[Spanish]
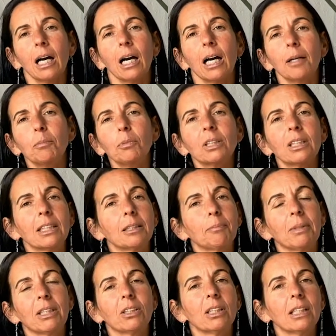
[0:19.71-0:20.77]
Hay muchas
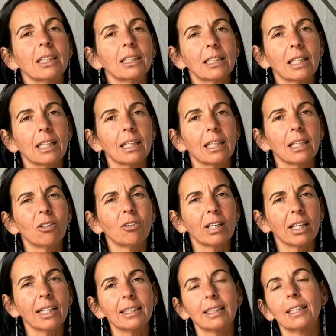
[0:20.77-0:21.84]
personas que no
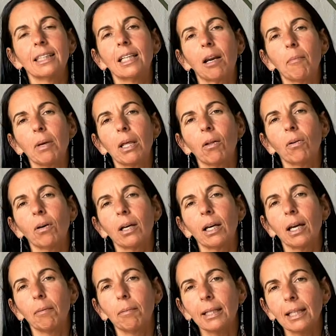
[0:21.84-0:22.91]
quieren sentir miedo,
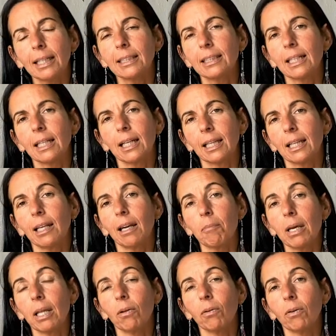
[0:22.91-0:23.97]
que evitan sentir
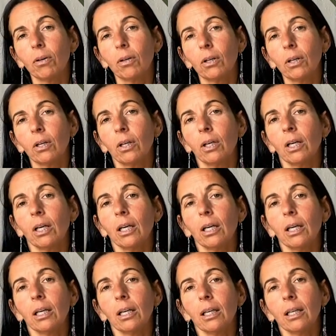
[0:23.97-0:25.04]
miedo.
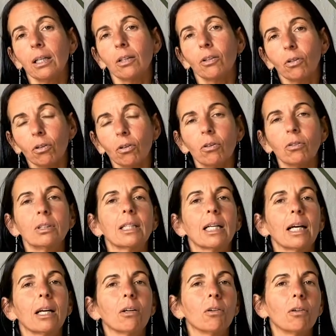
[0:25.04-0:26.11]
Y todo lo
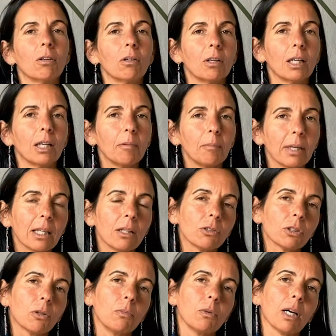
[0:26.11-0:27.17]
contrario, el miedo
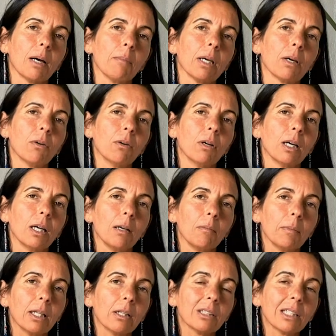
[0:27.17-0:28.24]
es como un amigo. El
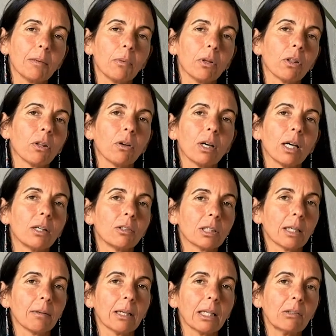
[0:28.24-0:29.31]
miedo es la emoción que
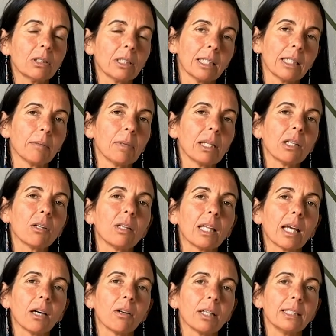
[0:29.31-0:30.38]
nos habla de un sentimiento
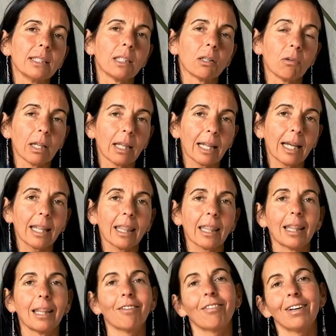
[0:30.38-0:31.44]
interno de inseguridad,
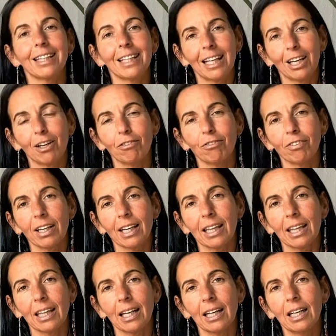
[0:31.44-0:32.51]
de falta de
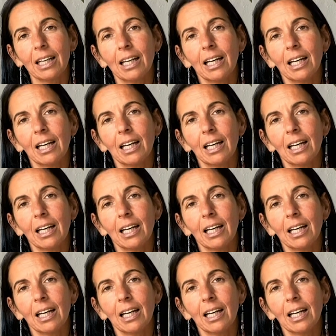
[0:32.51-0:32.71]
confianza.